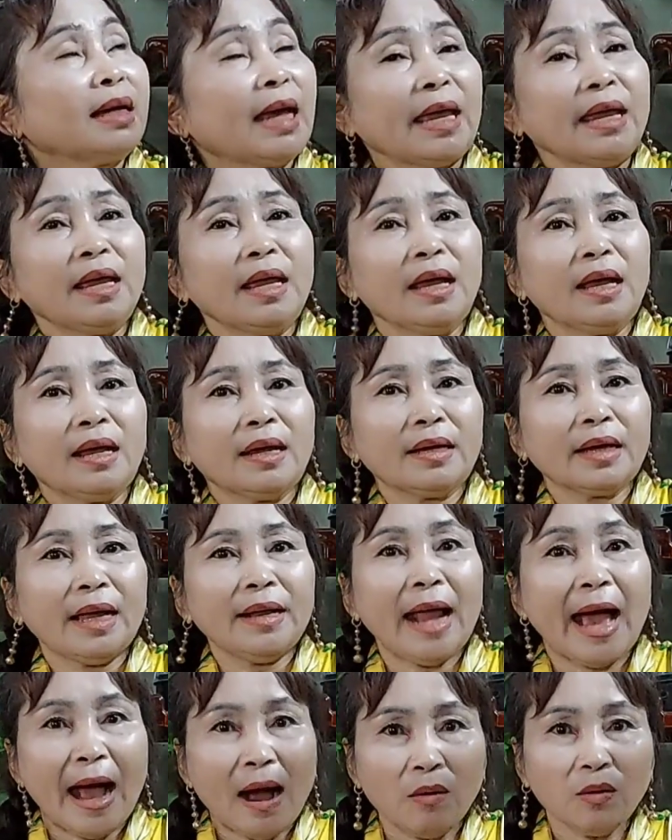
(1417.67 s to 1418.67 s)
cái
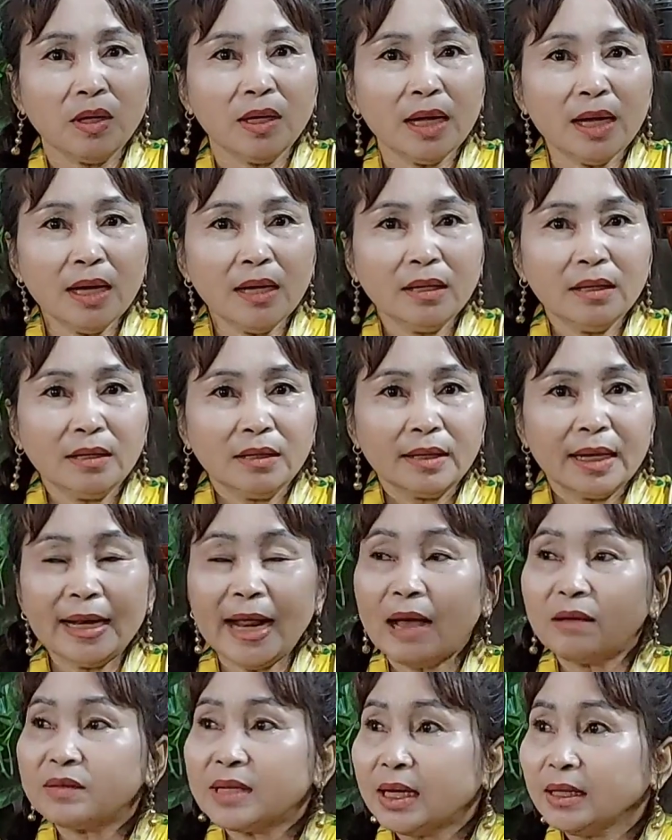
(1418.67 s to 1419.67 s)
cây đao đó đó, cây
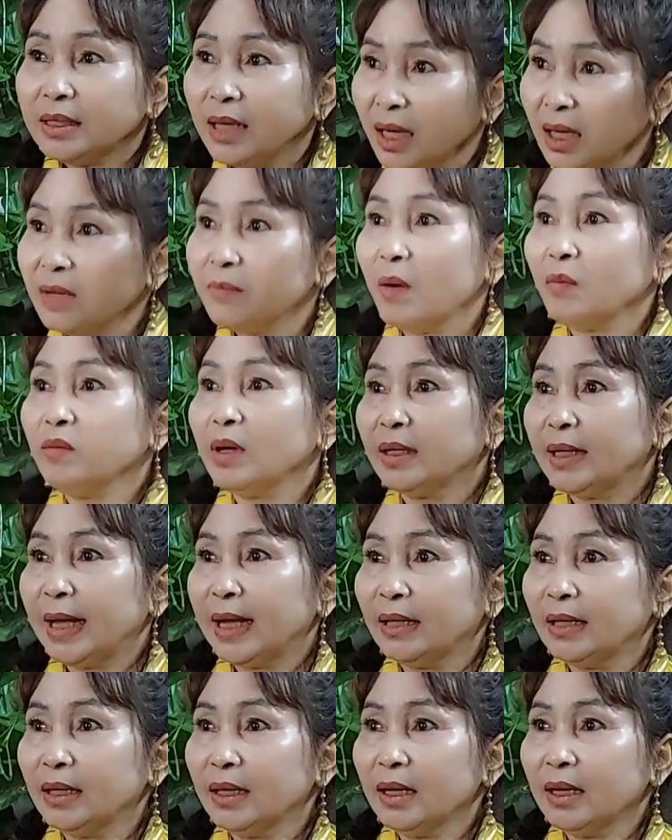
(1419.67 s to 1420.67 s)
đao sáng giới cho bóng bình
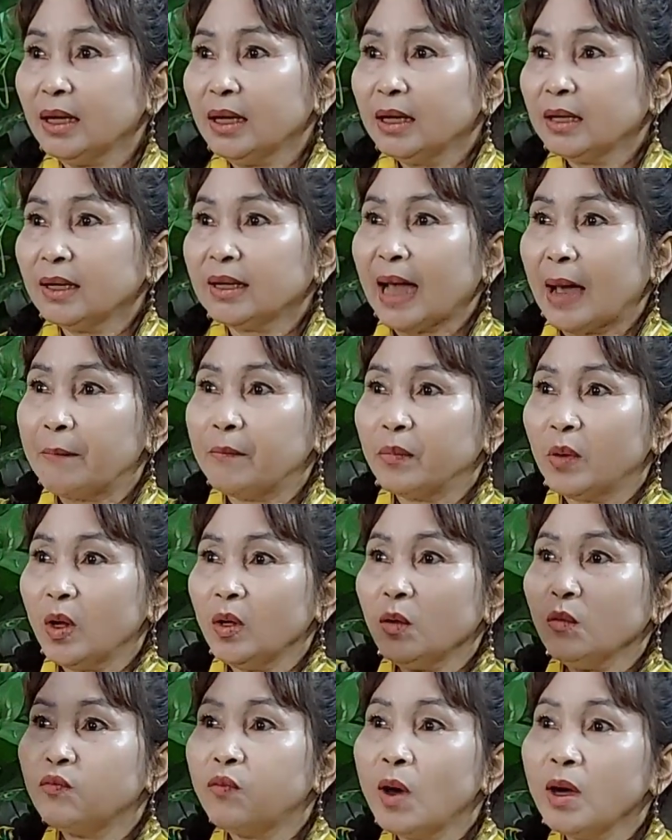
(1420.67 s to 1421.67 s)
điện đó đó, nó cầm đó
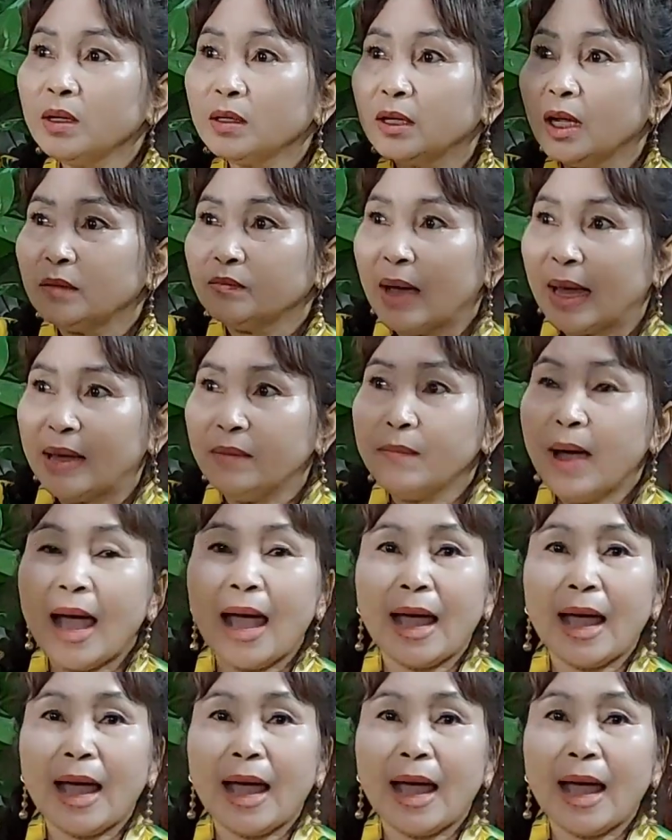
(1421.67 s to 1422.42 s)
nó phất lên 7